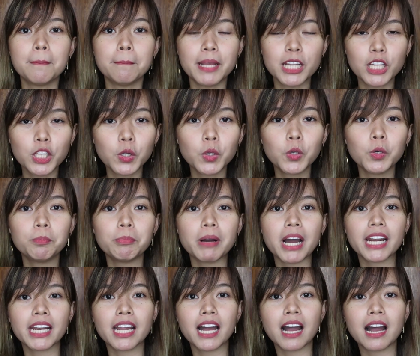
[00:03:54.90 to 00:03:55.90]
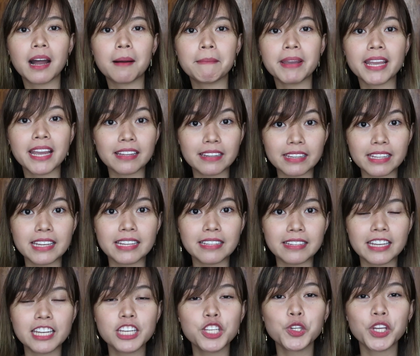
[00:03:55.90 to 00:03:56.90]
below para may idea
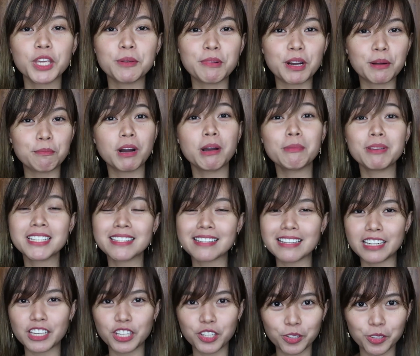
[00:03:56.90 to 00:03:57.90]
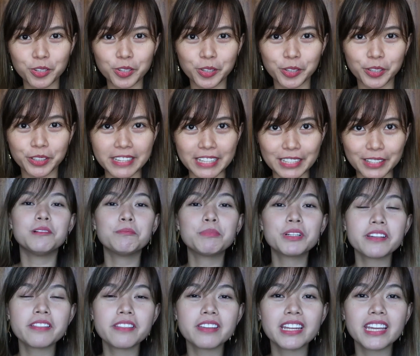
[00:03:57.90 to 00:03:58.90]
din yung ibang mommies na nanonood.
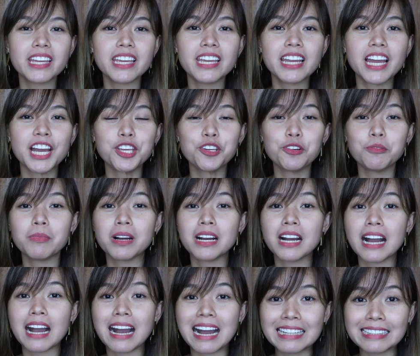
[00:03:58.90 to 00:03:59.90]
Number three ay yung mga